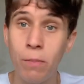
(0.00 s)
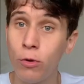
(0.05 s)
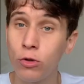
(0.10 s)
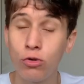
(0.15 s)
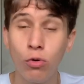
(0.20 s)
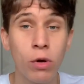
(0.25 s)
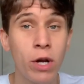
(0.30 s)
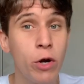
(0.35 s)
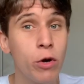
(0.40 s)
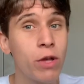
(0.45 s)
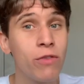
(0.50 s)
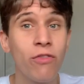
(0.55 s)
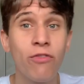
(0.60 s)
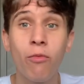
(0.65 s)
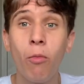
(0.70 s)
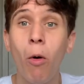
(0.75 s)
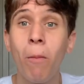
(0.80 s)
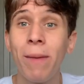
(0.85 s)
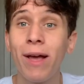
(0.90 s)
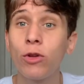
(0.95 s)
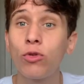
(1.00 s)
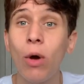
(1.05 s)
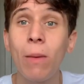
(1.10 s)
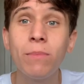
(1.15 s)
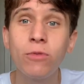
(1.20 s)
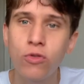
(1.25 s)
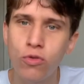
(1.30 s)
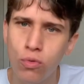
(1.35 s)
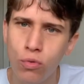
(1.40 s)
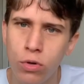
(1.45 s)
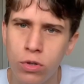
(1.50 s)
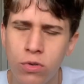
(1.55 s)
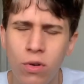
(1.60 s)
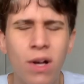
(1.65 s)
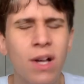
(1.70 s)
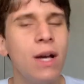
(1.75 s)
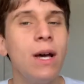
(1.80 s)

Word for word: outro goleiro que vive um momento absurdo